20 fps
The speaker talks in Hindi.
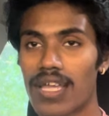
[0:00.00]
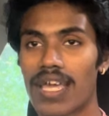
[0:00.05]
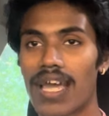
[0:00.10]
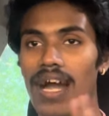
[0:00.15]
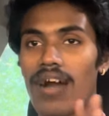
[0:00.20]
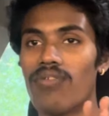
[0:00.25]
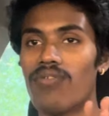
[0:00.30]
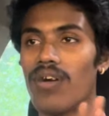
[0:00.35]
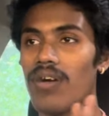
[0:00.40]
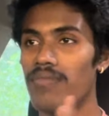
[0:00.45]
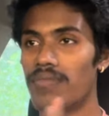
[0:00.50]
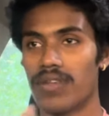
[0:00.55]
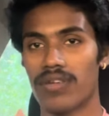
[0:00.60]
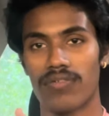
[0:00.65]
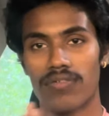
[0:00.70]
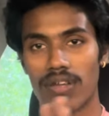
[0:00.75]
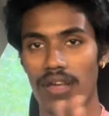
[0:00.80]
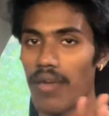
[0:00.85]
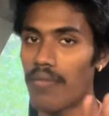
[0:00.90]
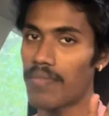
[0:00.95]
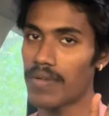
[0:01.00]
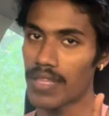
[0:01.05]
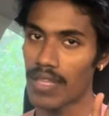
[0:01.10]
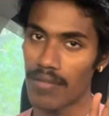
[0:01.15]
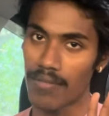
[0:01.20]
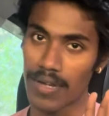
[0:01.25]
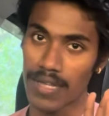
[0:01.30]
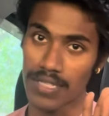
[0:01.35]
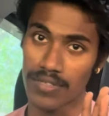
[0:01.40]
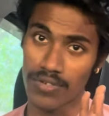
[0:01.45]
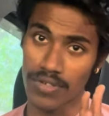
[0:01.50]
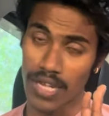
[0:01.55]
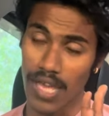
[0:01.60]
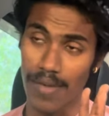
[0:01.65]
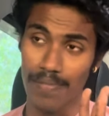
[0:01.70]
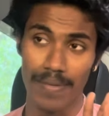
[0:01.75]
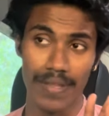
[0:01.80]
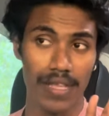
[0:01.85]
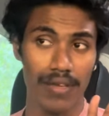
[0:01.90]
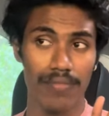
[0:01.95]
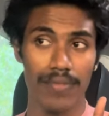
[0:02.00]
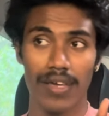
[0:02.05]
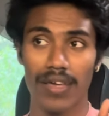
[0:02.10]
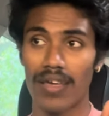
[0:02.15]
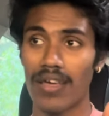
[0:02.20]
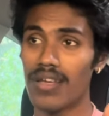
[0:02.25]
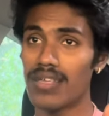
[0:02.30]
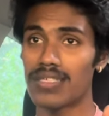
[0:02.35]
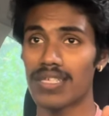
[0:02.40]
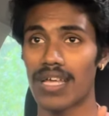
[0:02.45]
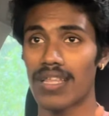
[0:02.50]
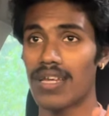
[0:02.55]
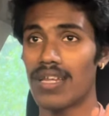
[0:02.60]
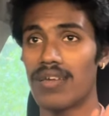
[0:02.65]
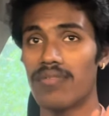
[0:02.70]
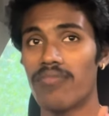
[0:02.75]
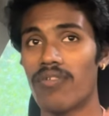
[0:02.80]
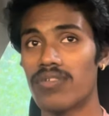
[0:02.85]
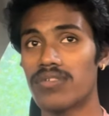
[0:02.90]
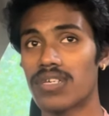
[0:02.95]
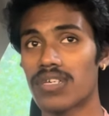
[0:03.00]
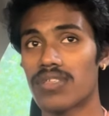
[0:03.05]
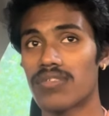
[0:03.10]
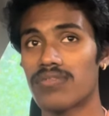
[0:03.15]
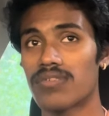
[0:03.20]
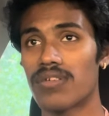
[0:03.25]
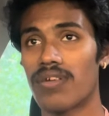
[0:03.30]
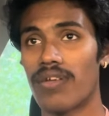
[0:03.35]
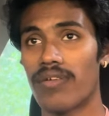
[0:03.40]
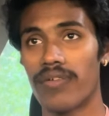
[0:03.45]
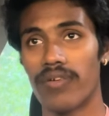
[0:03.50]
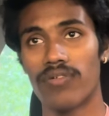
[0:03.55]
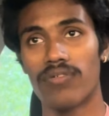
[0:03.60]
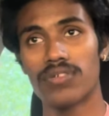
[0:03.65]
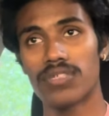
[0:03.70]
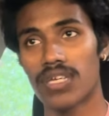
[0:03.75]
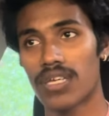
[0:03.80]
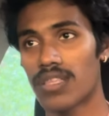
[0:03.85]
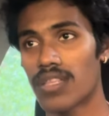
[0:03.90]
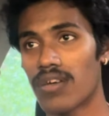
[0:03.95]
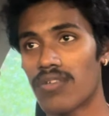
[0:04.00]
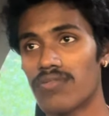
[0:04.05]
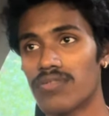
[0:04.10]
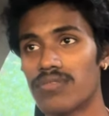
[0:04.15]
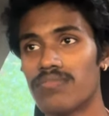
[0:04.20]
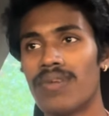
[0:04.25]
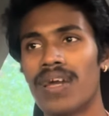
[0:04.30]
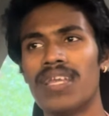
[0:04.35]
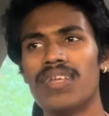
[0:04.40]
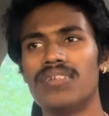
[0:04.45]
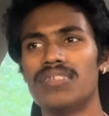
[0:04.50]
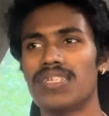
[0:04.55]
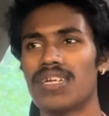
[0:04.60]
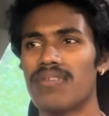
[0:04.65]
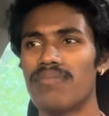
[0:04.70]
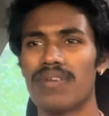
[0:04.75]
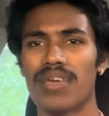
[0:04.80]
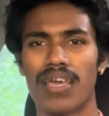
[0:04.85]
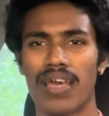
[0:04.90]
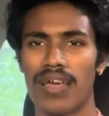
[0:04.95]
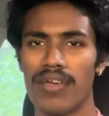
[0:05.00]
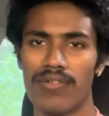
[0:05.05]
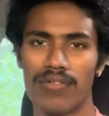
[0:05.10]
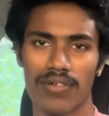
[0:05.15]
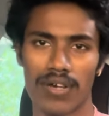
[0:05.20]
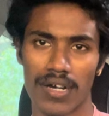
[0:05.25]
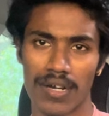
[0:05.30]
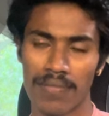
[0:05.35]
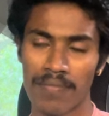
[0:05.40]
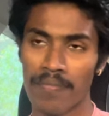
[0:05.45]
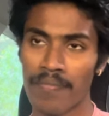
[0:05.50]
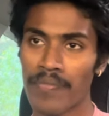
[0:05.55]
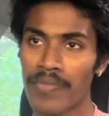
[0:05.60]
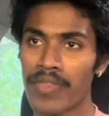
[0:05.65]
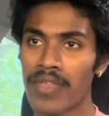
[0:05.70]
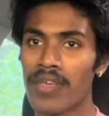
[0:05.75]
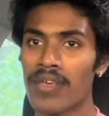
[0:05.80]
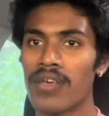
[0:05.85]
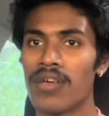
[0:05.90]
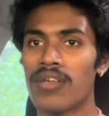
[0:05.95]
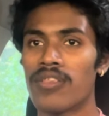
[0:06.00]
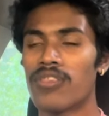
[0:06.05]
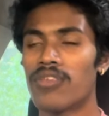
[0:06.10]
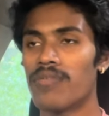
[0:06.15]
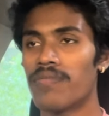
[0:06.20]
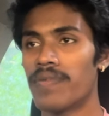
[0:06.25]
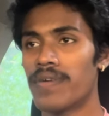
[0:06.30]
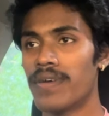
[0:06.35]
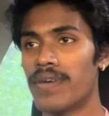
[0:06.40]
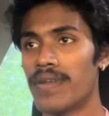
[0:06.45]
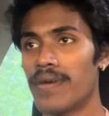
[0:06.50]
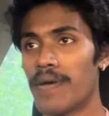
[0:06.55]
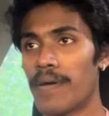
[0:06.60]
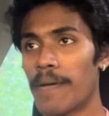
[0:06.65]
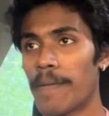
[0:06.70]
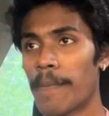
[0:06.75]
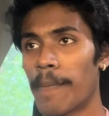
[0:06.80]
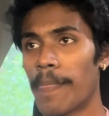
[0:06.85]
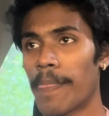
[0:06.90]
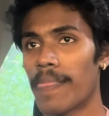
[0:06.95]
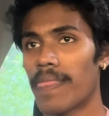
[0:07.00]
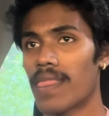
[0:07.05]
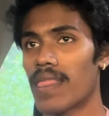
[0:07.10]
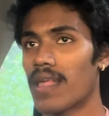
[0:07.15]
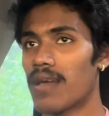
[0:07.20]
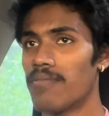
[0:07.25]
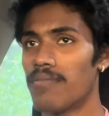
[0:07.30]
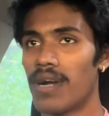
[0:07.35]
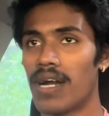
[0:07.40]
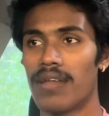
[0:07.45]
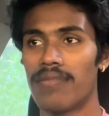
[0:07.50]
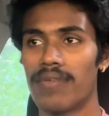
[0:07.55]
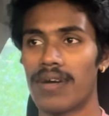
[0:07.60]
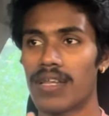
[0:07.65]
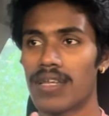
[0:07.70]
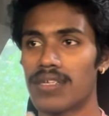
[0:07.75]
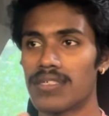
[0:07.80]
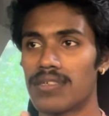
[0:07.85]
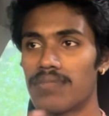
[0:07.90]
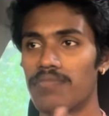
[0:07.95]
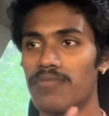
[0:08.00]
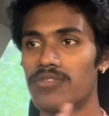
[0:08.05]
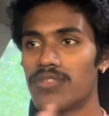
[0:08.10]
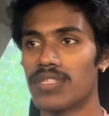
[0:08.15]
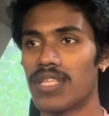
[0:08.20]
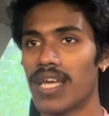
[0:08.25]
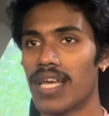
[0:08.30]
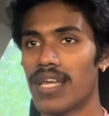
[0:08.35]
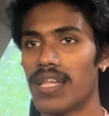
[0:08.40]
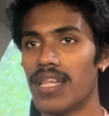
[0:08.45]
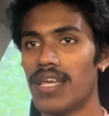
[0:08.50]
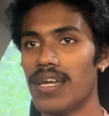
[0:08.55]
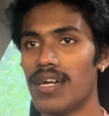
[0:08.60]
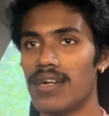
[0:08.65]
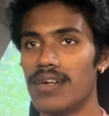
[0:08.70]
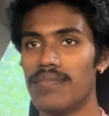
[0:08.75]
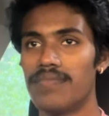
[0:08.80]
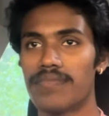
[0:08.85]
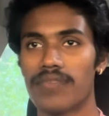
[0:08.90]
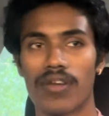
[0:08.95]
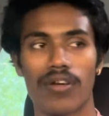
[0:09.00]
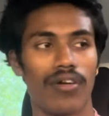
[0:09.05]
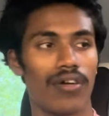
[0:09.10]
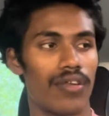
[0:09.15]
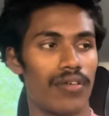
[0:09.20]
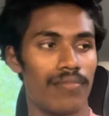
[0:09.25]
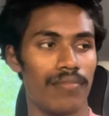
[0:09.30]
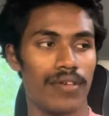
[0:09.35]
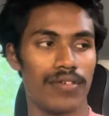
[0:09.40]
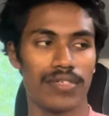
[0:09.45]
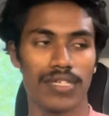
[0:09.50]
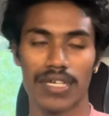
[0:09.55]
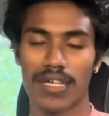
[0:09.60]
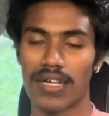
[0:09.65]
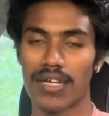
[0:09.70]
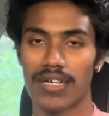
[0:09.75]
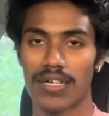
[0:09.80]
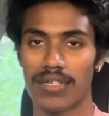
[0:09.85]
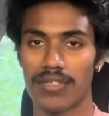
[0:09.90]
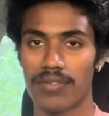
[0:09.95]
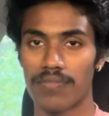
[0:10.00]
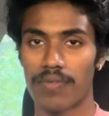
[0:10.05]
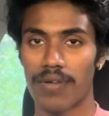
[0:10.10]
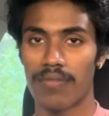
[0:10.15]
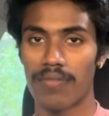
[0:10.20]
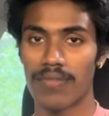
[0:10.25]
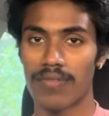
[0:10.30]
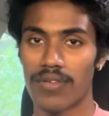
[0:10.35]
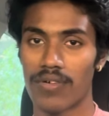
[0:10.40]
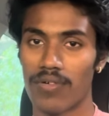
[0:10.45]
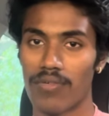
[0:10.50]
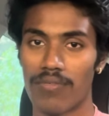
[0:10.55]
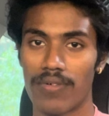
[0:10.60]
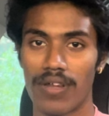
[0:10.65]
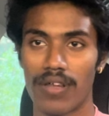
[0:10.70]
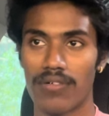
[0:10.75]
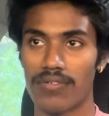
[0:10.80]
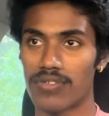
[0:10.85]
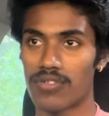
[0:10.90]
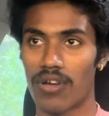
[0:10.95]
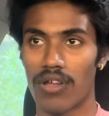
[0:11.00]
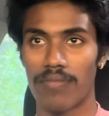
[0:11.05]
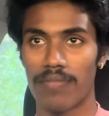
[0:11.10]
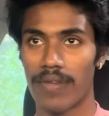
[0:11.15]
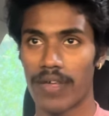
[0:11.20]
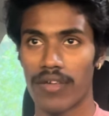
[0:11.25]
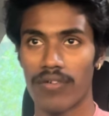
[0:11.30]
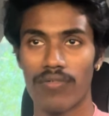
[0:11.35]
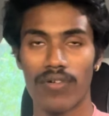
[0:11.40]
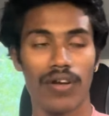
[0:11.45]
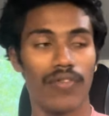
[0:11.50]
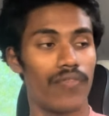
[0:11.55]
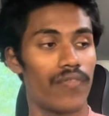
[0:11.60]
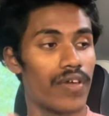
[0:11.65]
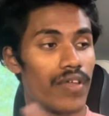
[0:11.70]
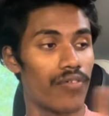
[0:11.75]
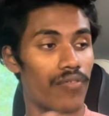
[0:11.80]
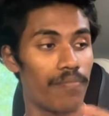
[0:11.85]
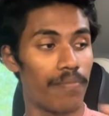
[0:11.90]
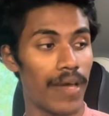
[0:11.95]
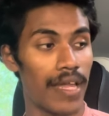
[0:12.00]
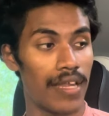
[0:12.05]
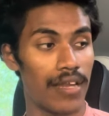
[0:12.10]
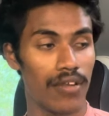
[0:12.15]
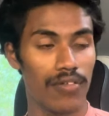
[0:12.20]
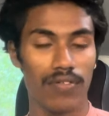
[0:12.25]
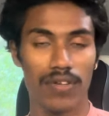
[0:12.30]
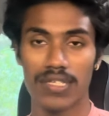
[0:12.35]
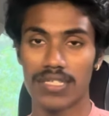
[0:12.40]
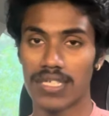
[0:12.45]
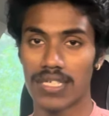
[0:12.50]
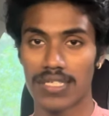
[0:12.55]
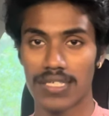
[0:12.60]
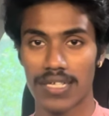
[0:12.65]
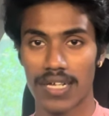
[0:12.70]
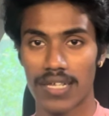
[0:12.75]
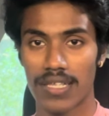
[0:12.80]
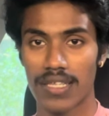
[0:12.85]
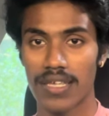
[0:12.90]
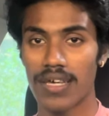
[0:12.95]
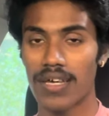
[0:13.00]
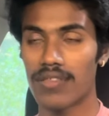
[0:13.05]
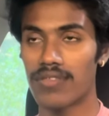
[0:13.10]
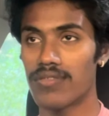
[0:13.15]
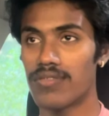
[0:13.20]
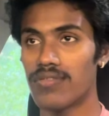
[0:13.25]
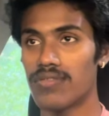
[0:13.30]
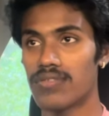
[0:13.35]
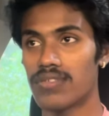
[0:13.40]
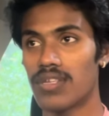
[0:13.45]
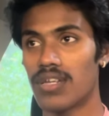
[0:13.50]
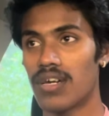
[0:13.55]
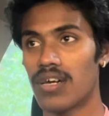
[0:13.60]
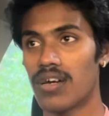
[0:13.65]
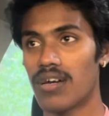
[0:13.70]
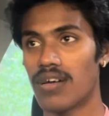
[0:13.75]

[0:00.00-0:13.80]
क्या हुआ मेरे को नहीं पता भाई जो नहीं पता मैं ज़्यादा नहीं बोल सकता उसके बारे में हो सकता है कुछ माइनर चेकअप में क्या ही होगा तो फिर बार बार का सब कुछ देख लिया और म्यूजिक का जो प्रॉब्लम था वो बोला वो सॉल्व नहीं हुआ फिर वो पैनल को ही चेंज कर दिया दूसरा